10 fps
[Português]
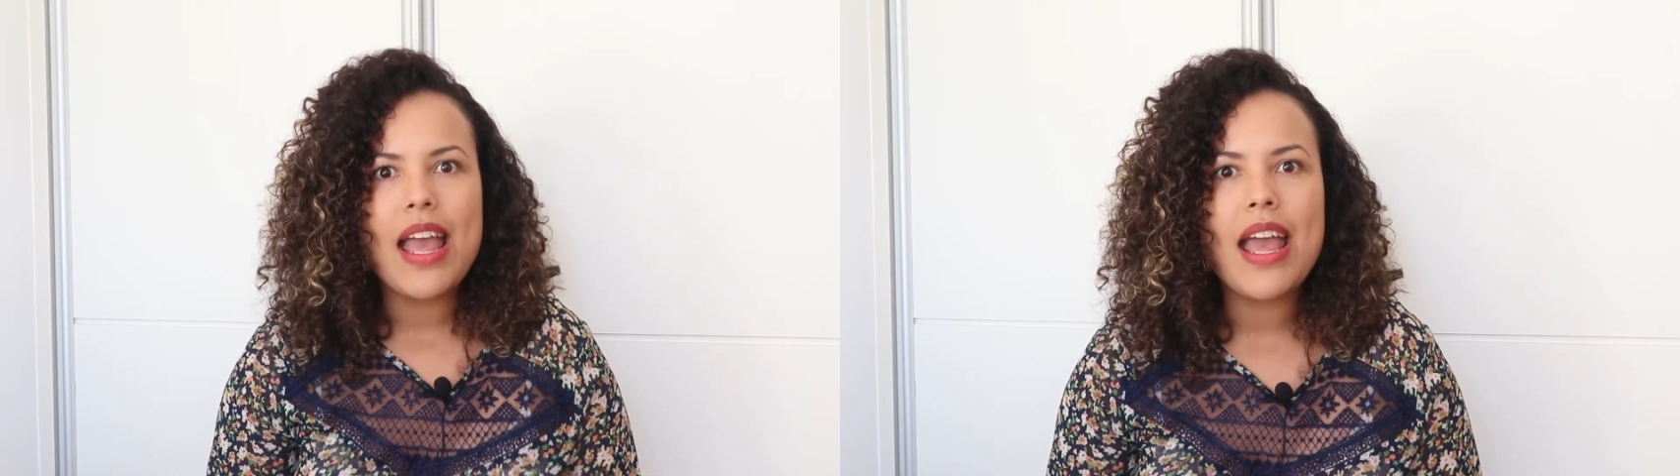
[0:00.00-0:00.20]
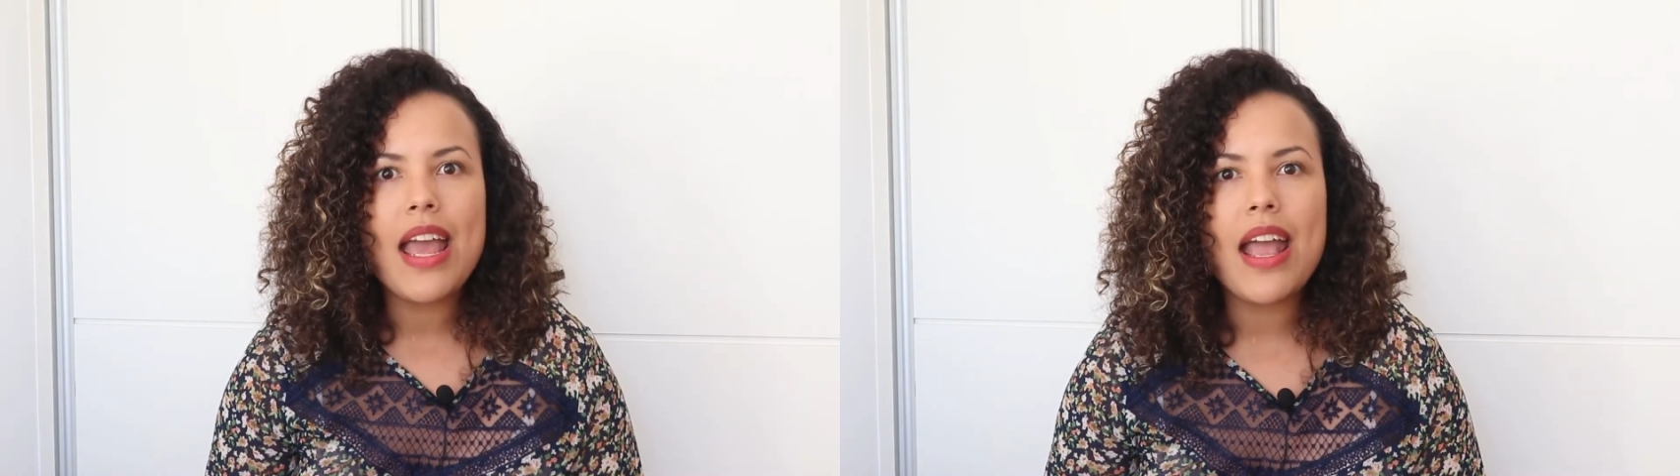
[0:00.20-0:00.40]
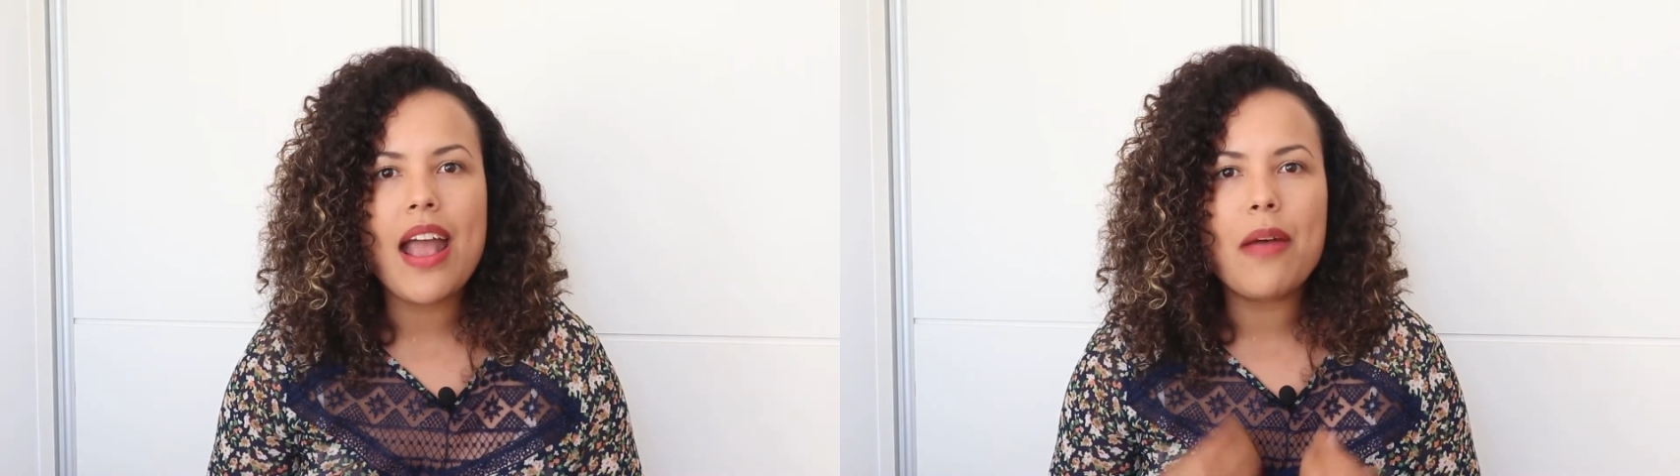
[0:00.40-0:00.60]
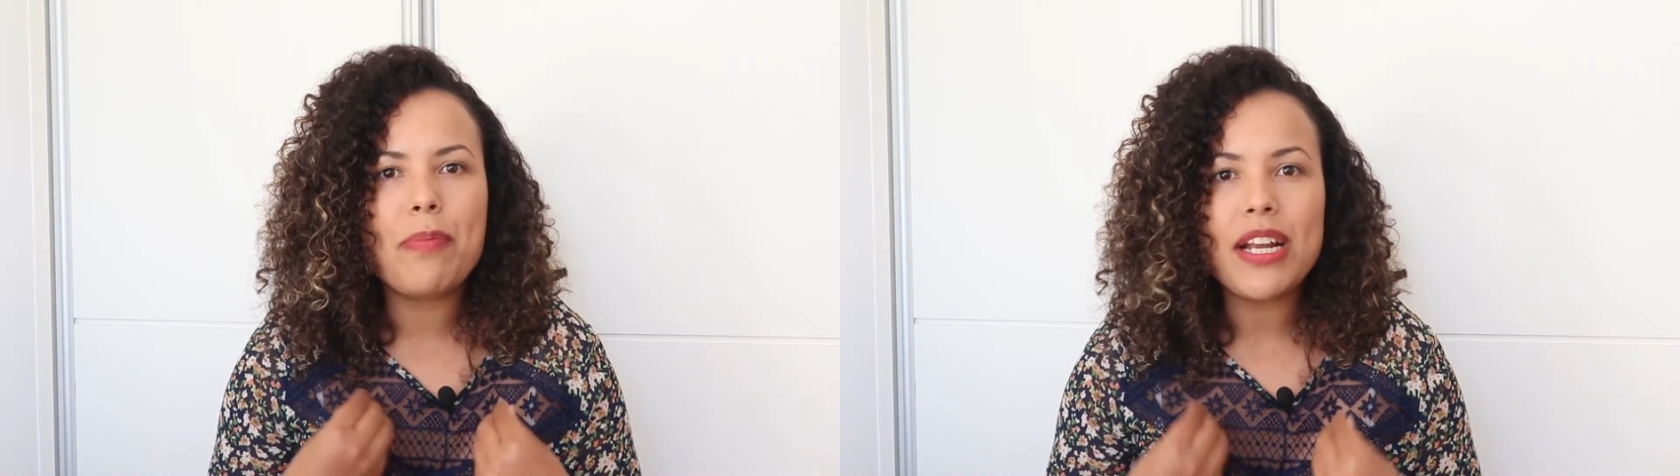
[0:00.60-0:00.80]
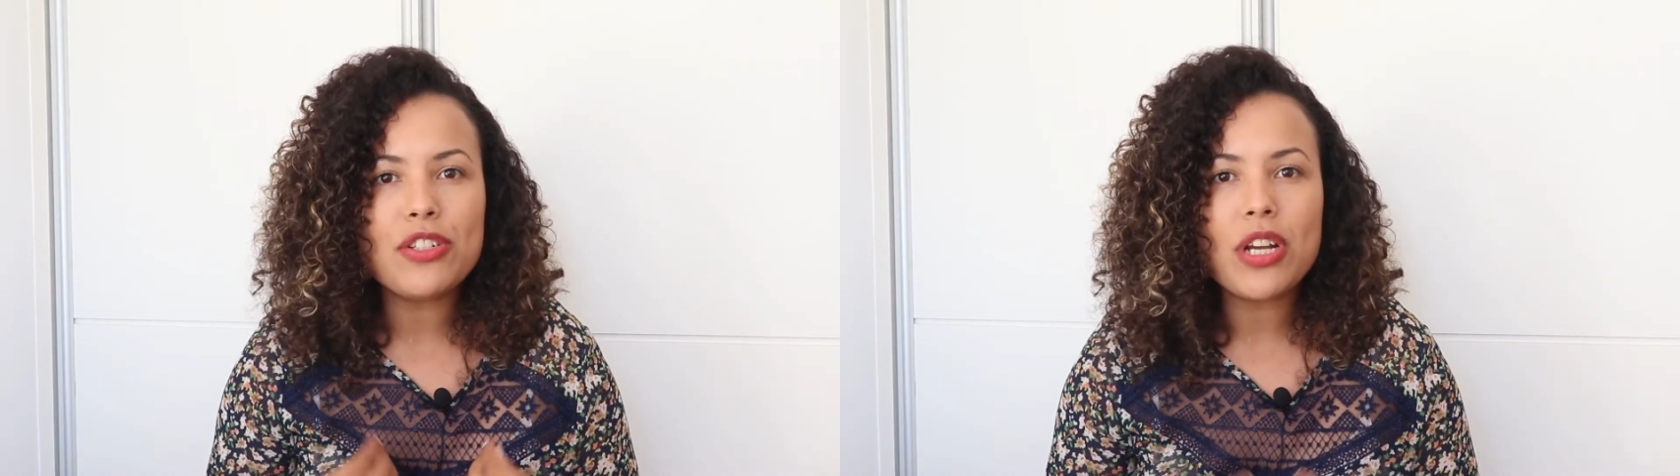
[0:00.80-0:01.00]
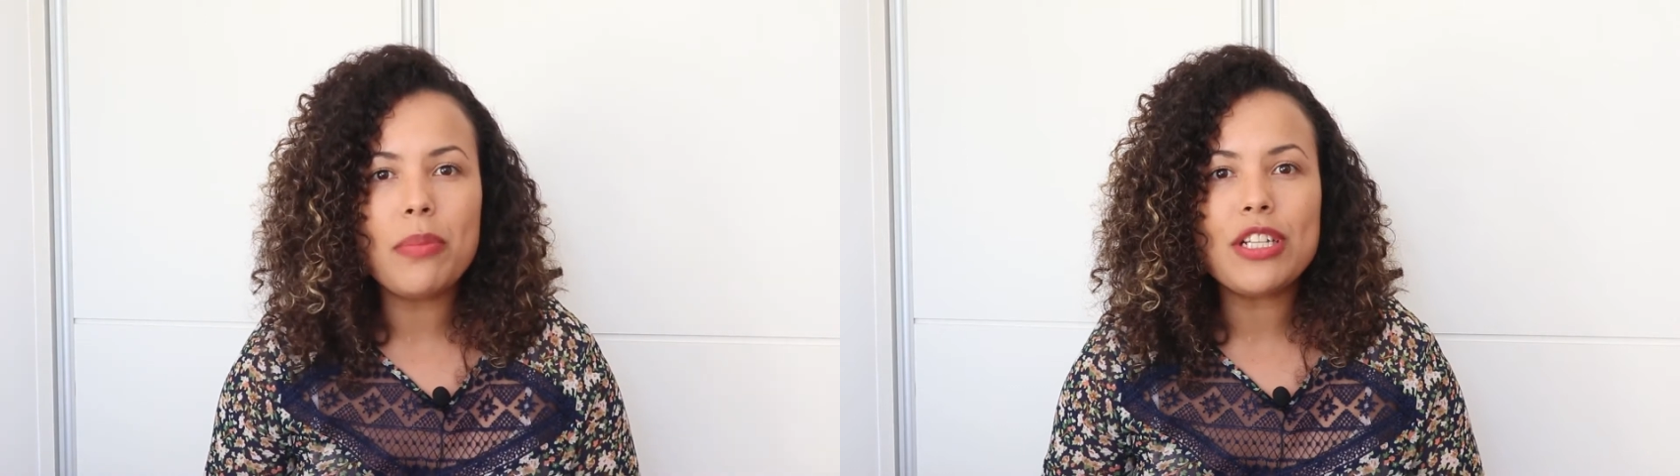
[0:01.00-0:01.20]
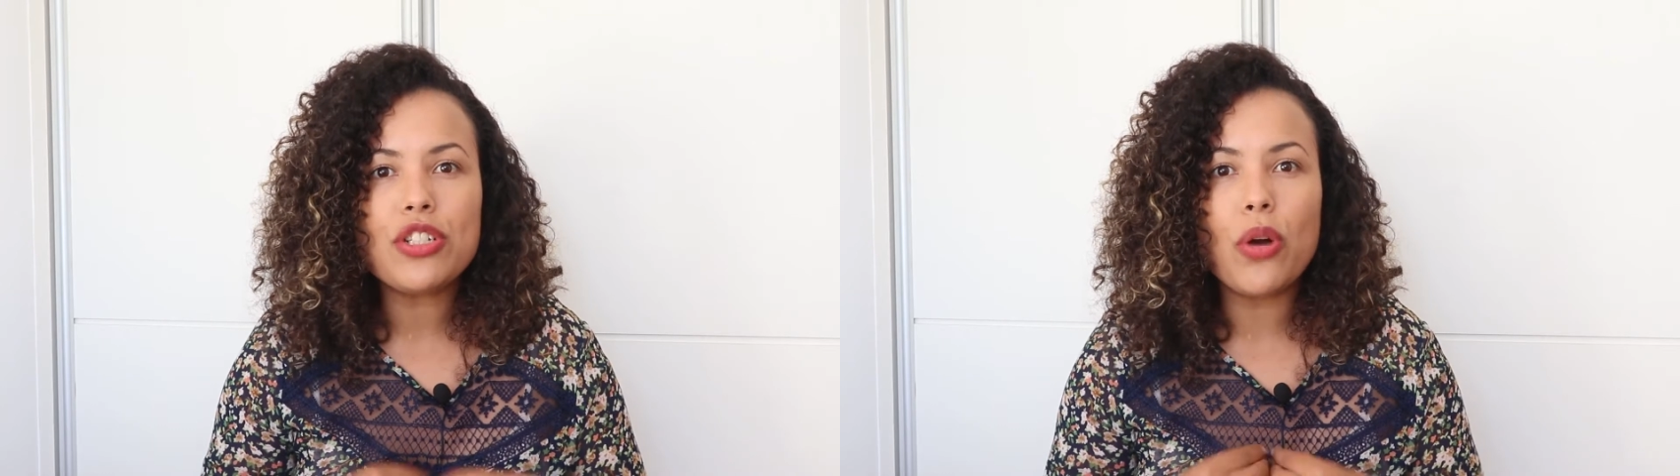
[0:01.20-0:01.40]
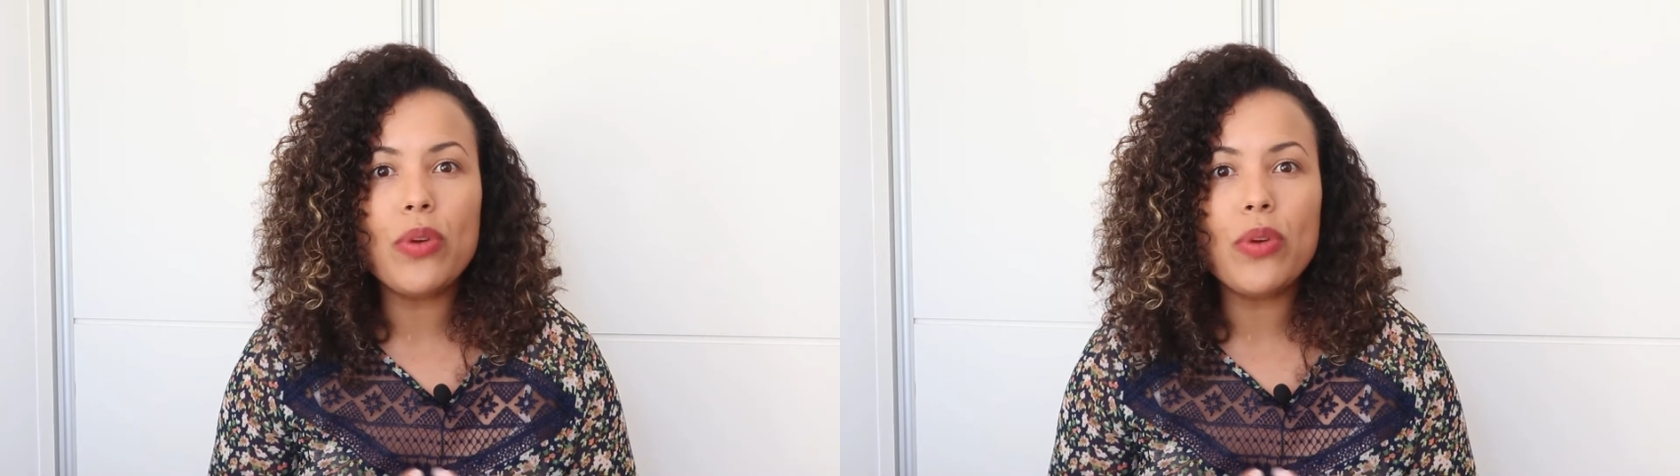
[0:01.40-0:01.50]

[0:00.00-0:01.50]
é praticamente